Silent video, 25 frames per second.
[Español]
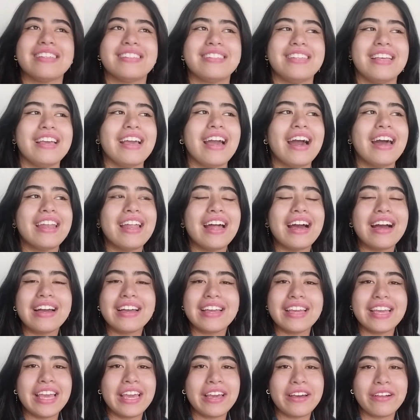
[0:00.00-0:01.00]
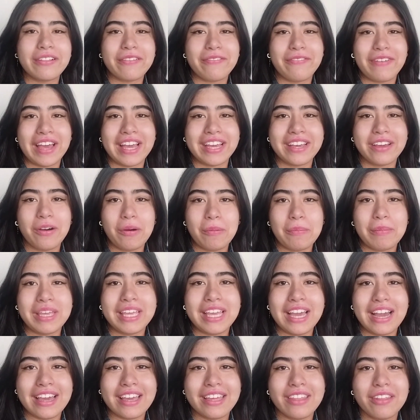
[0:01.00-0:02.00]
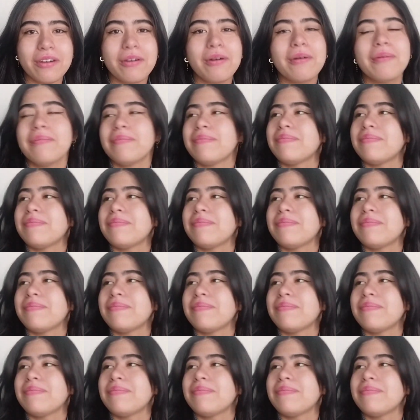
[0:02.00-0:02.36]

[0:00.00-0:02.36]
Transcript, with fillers: si gana Eagle Fang o miyagi do